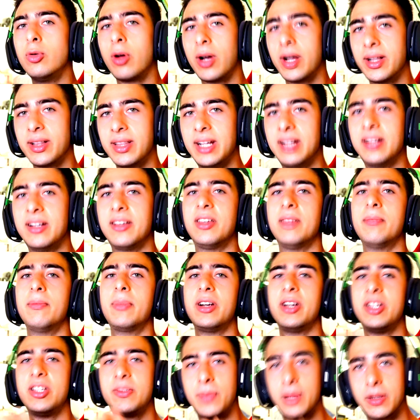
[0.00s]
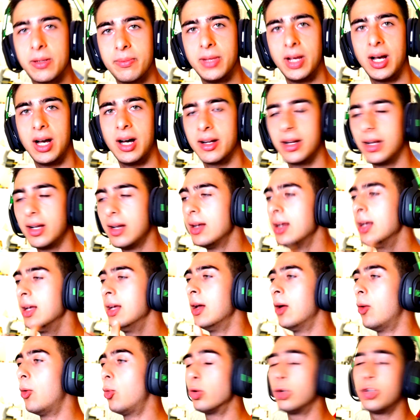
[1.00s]
uno che tende sempre a risparmiare,
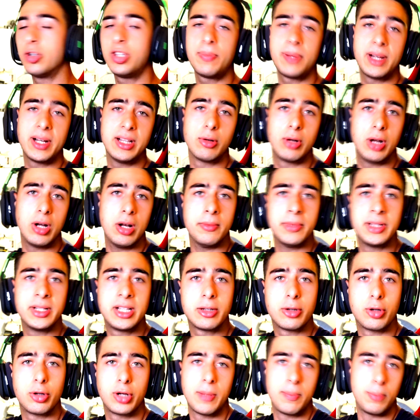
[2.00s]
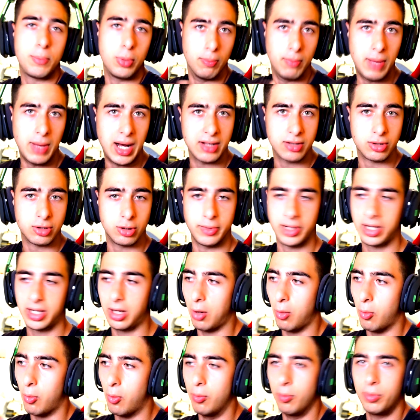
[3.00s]
uno si prende un alimentatore più basso
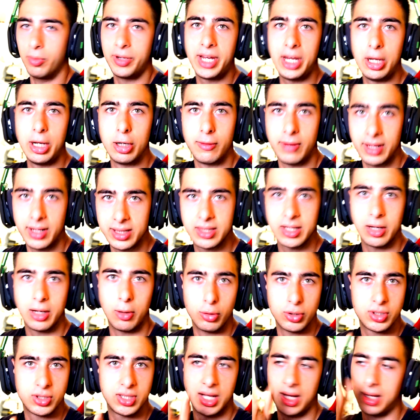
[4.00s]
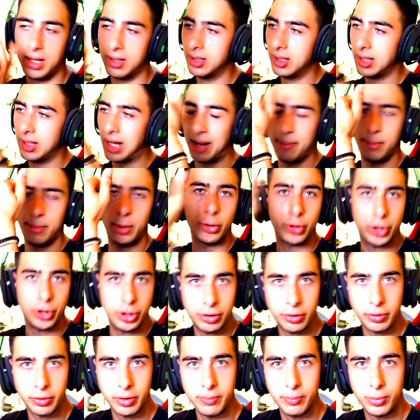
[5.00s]
perché un kilowatt costa almeno
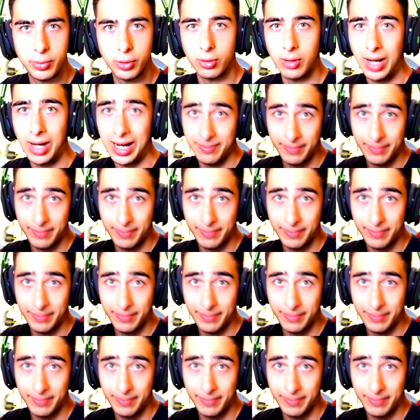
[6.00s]
100 euro in più,